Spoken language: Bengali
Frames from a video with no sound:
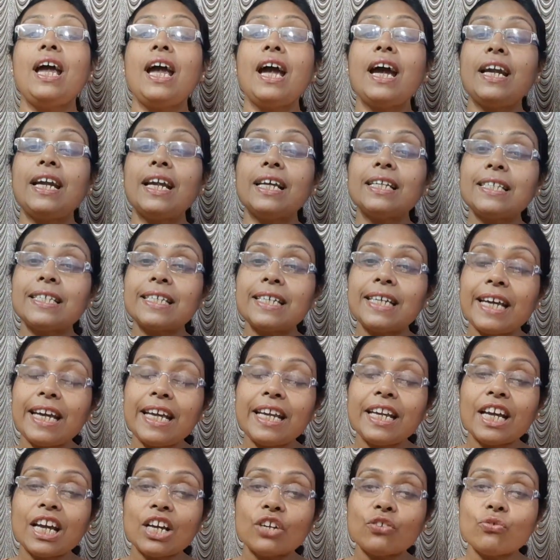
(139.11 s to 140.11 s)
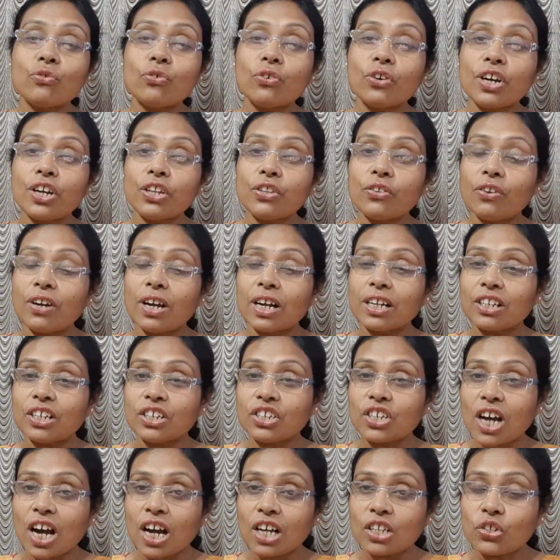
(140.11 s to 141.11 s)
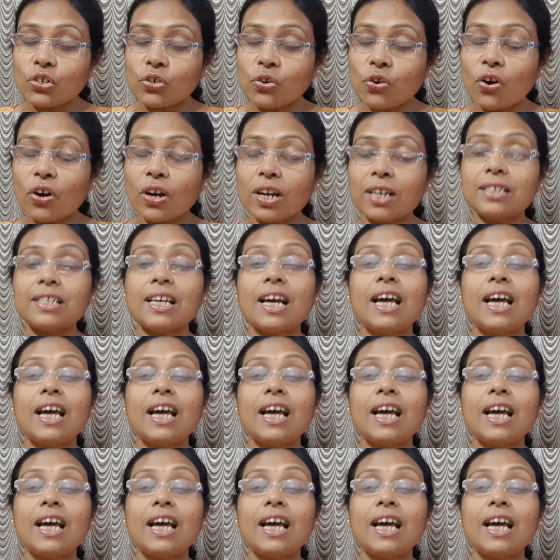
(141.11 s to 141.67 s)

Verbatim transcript: এটা স্কিনকে সুরক্ষিত রাখতে সাহায্য করে